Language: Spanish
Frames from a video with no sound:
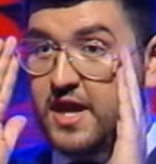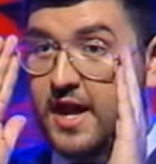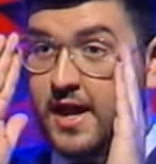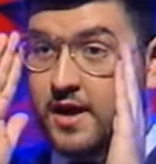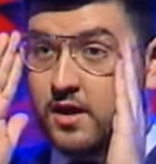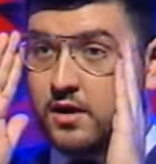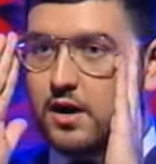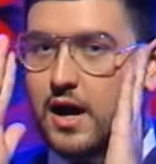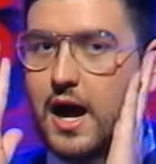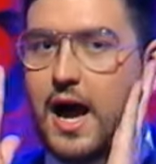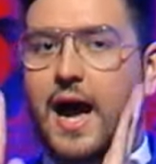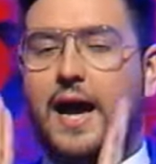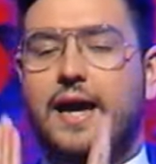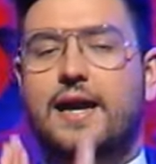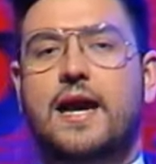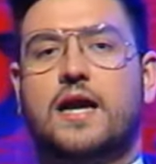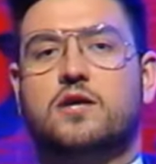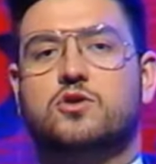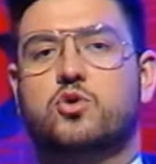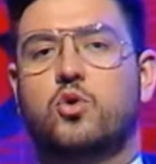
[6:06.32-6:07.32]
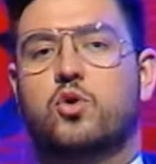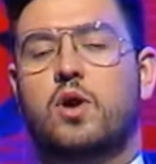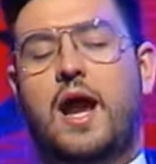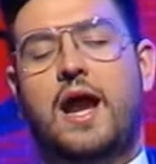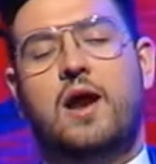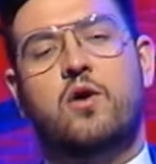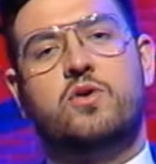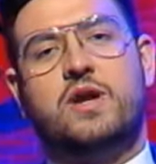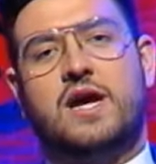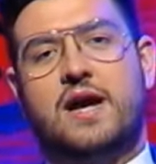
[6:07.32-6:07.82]
¿eh? Ahí, Artur,
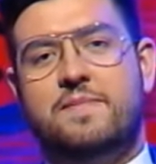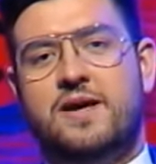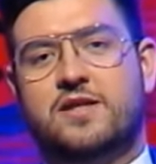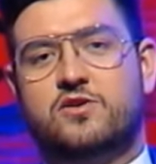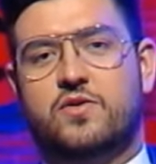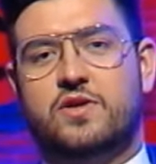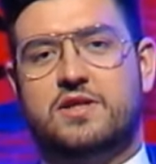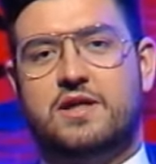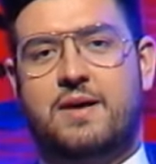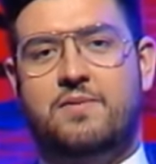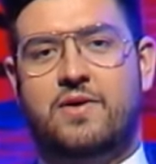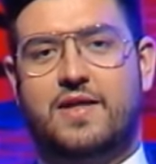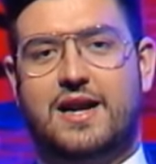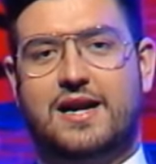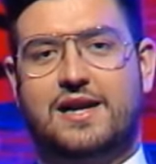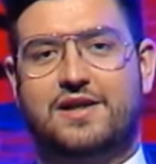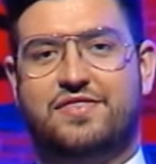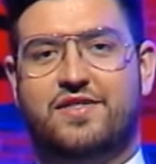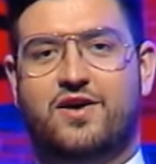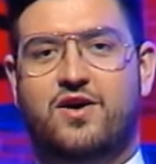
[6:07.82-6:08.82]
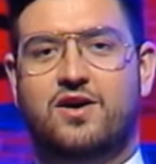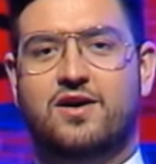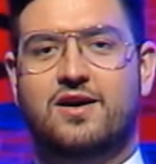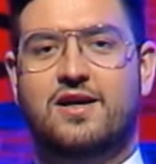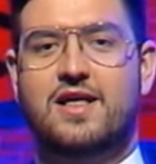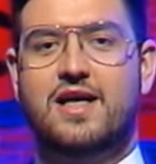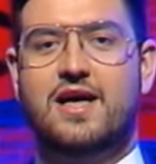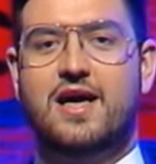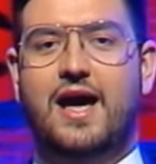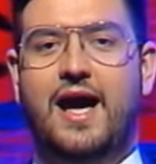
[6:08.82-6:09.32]
es únicamente donde te vamos a dar la razón,
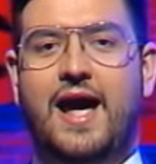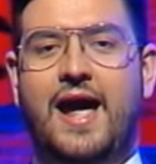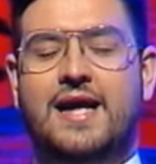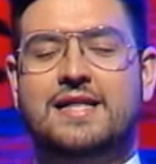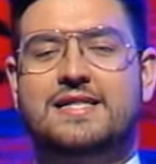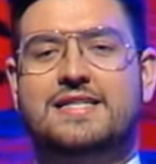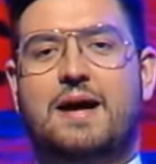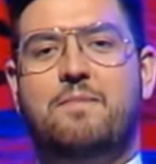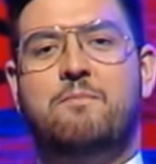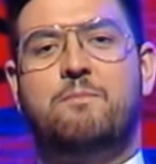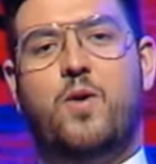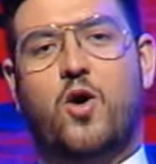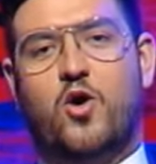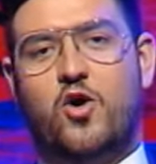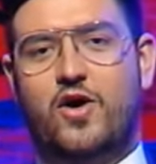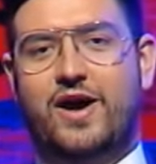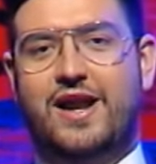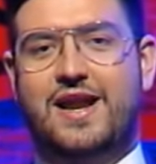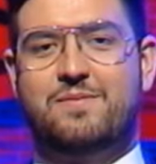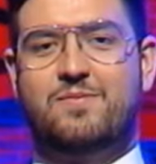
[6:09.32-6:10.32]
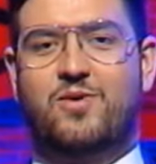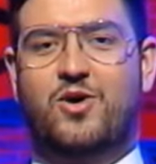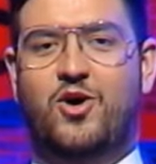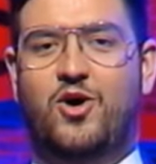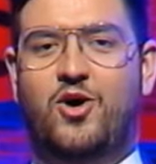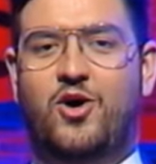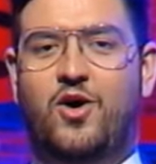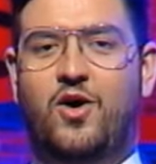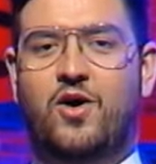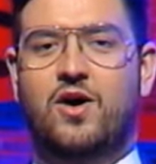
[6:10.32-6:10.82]
¿eh? Tampoco
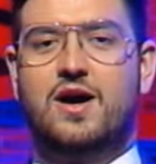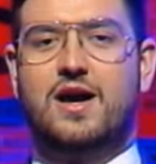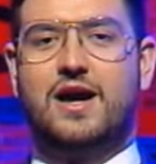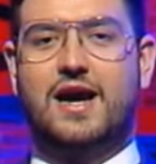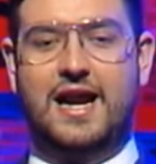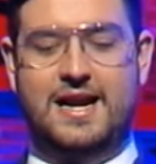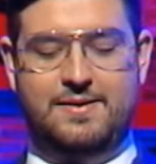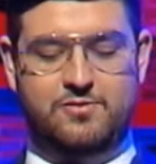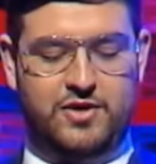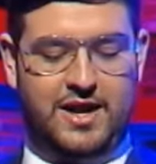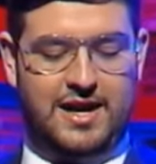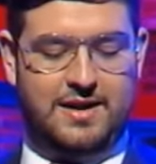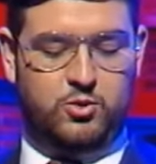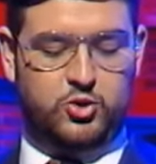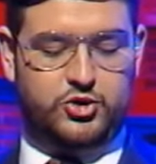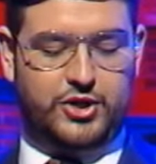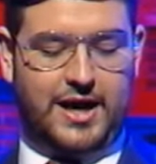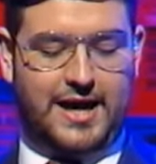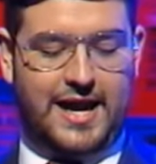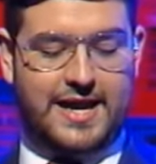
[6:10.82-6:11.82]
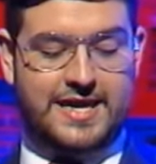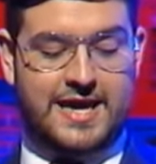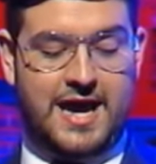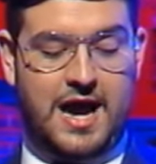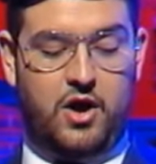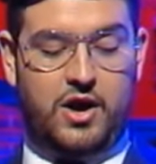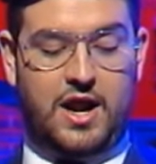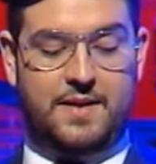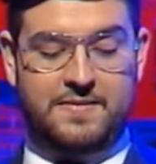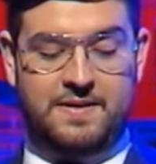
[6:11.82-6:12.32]
queremos, queremos darle mucha caña.
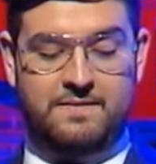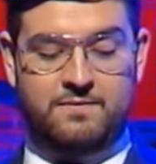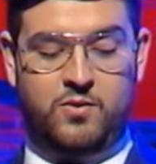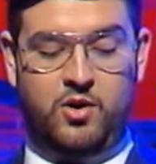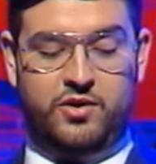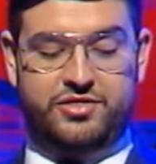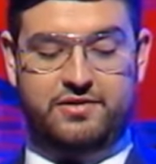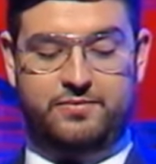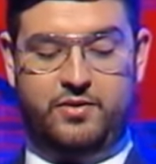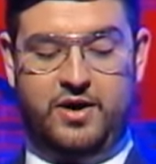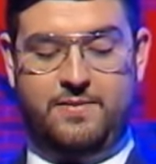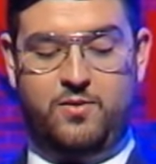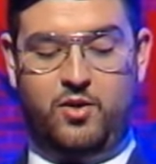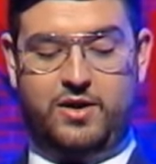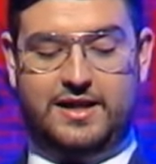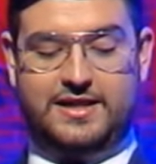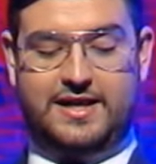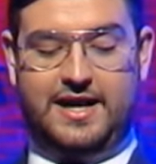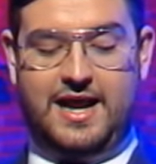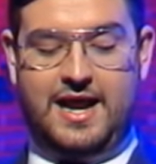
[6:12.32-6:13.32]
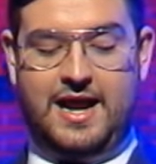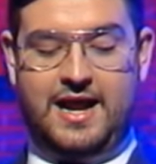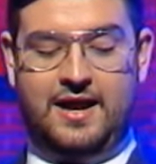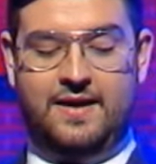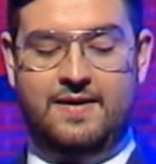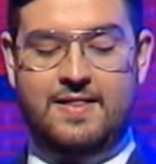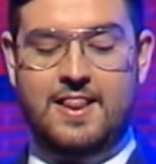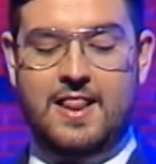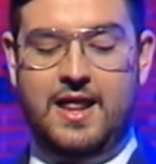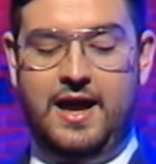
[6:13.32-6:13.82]
Ahora mismo suponemos que estarán
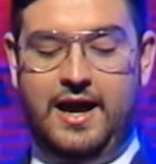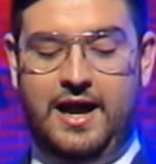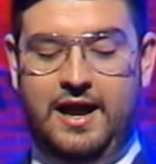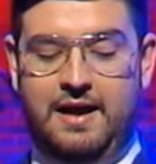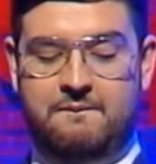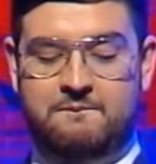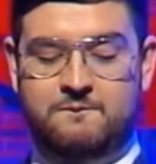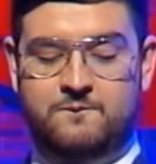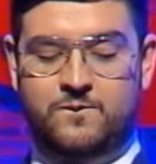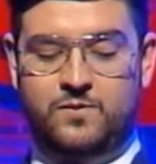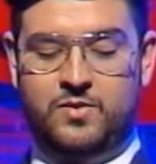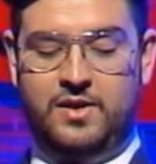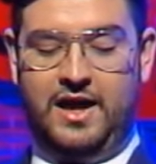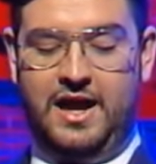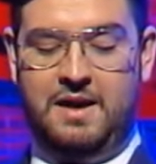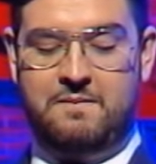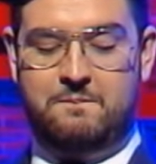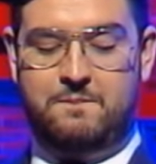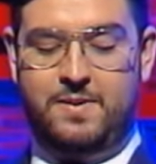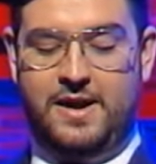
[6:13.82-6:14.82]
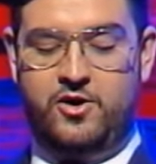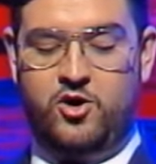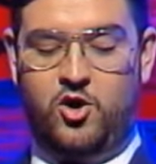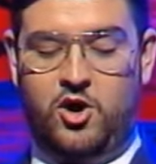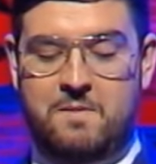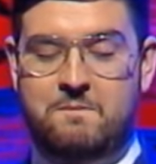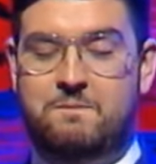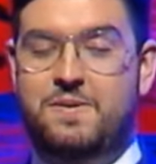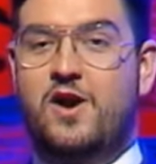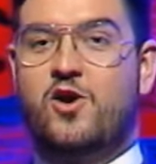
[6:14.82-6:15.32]
en, pleno,
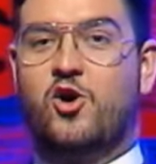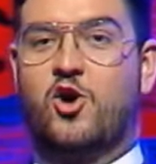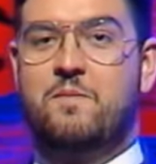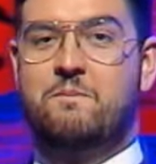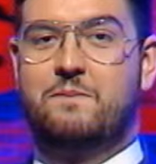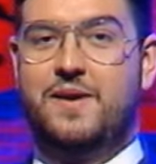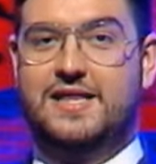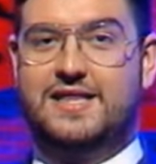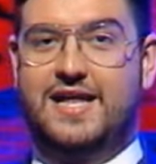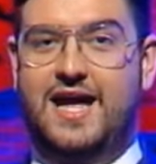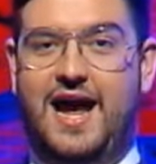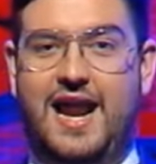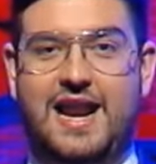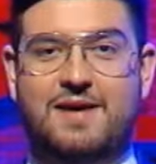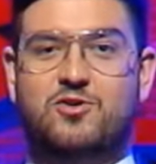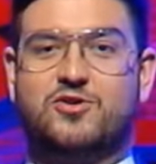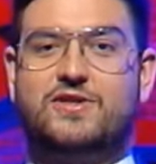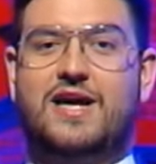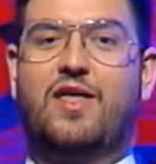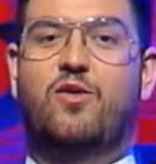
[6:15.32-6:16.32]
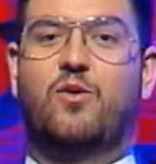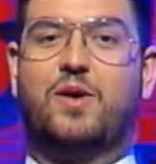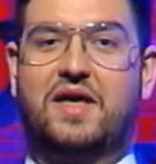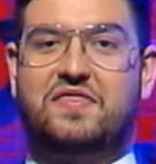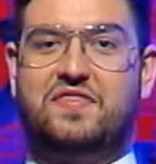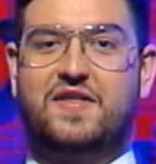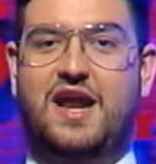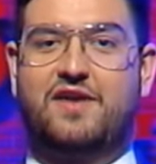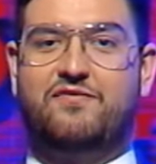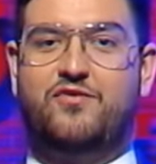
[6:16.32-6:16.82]
en pleno convite. Ahora mismo está la
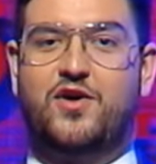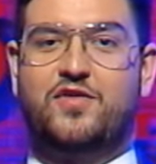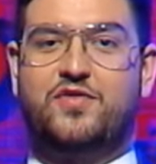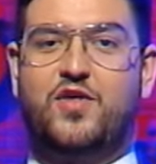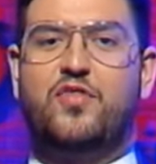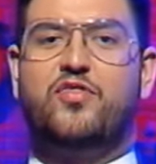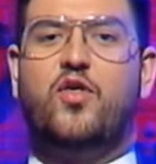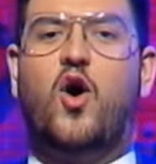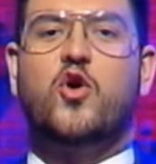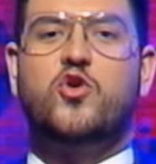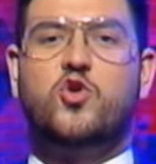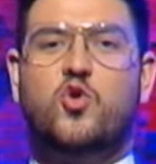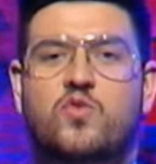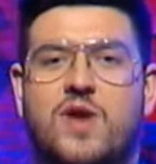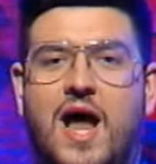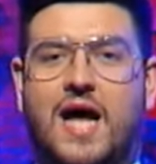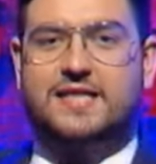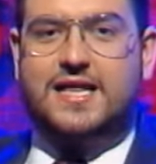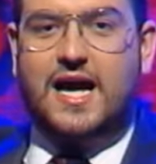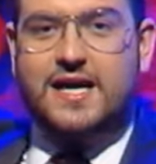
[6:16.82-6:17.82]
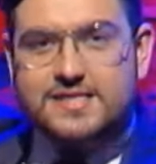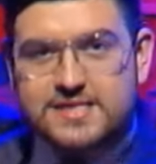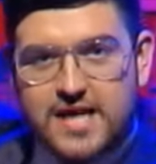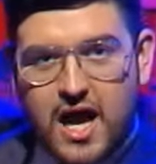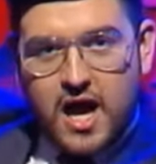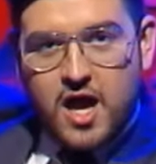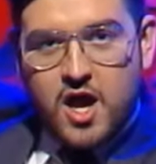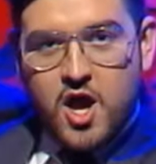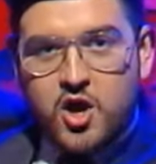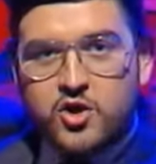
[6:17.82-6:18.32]
duquesa y Alfonso soy una taza
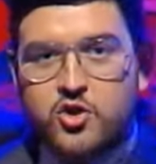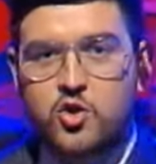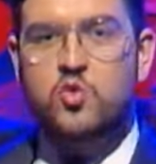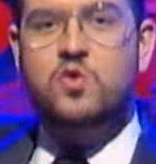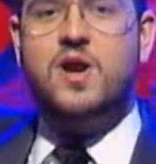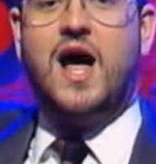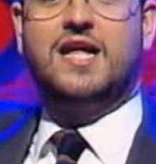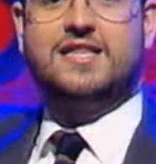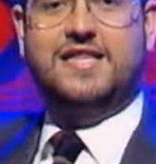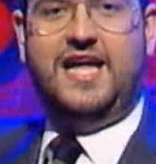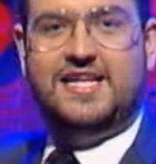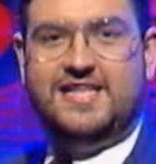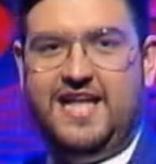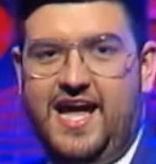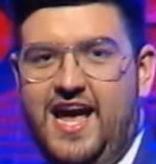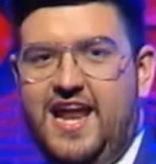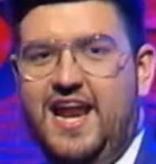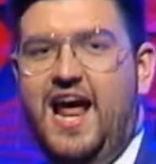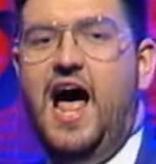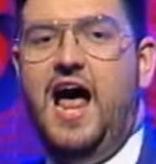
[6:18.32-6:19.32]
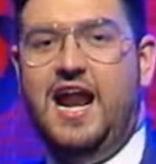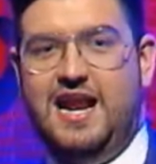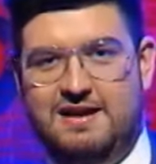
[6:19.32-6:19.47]
y una tetera. Ahora